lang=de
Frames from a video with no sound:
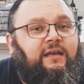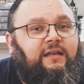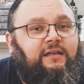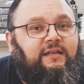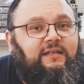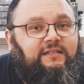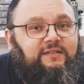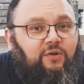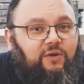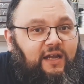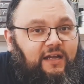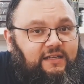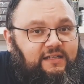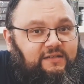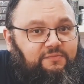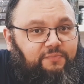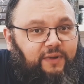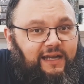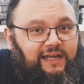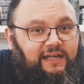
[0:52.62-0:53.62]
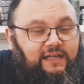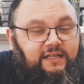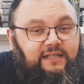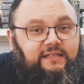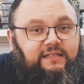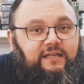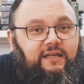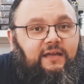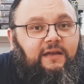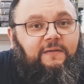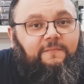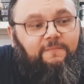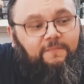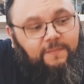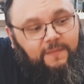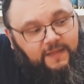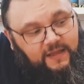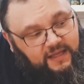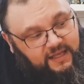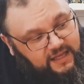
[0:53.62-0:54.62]
Das Tolle an diesem Bundle ist,
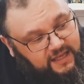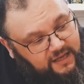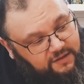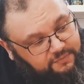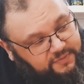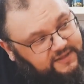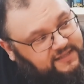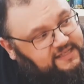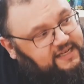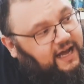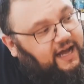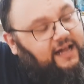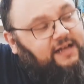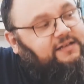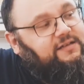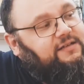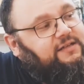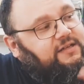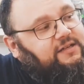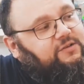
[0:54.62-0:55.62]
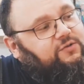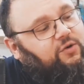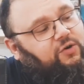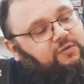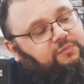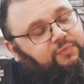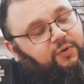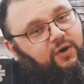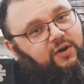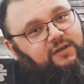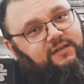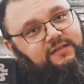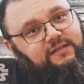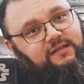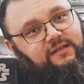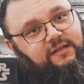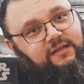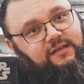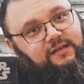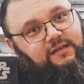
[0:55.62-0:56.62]
ihr bezahlt die
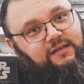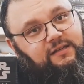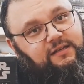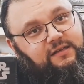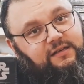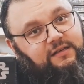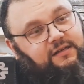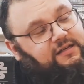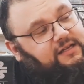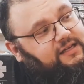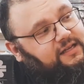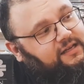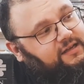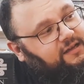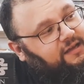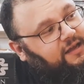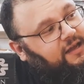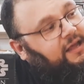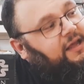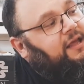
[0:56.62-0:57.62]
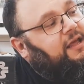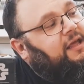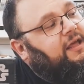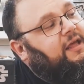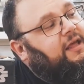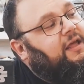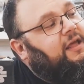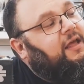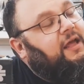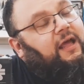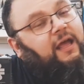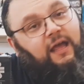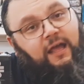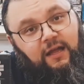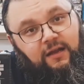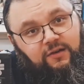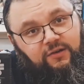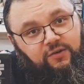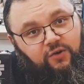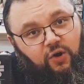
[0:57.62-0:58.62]
Grundbox, die
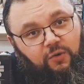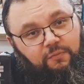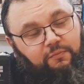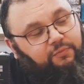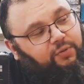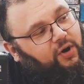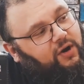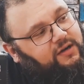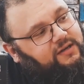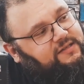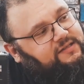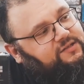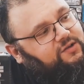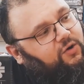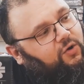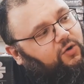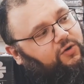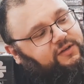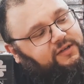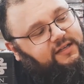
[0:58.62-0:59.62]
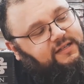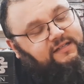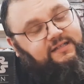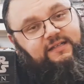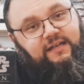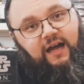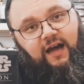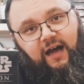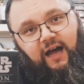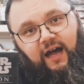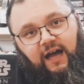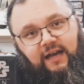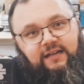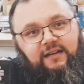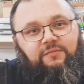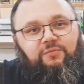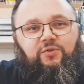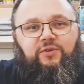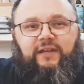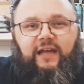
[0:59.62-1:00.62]
Truppenbox und das
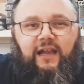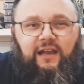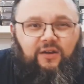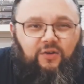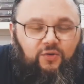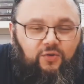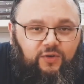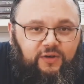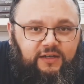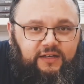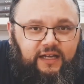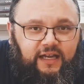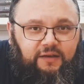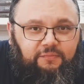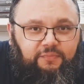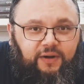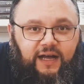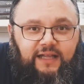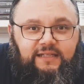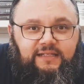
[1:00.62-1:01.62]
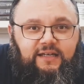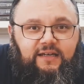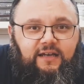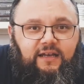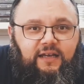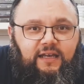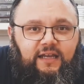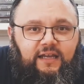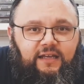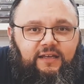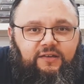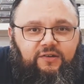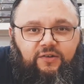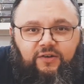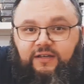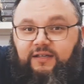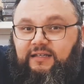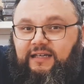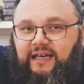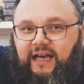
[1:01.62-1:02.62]
Charaktermodell und den Panzer lege ich
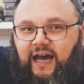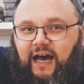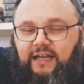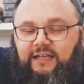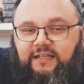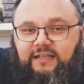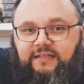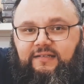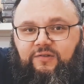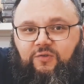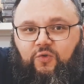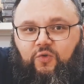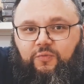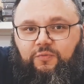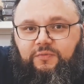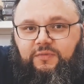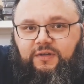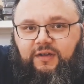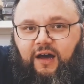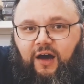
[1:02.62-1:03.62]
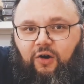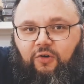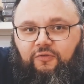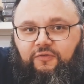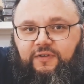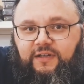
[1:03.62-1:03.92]
euch gratis oben drauf.